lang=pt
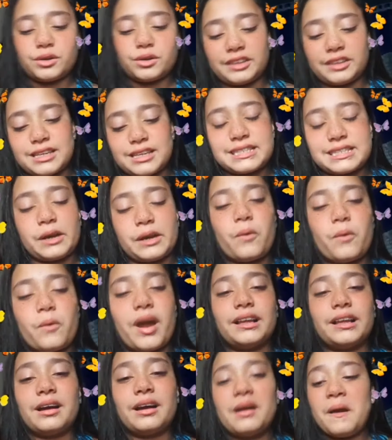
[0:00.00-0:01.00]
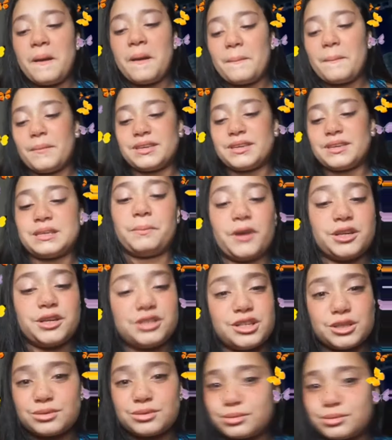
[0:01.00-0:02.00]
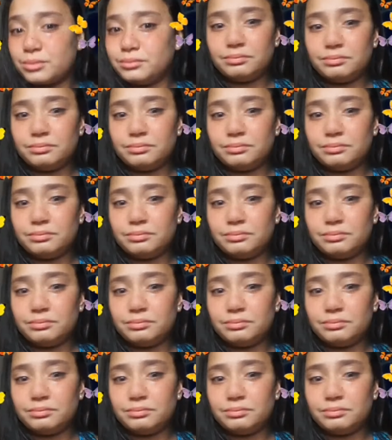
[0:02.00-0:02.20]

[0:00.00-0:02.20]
eu dancei com ela, mas depois disso,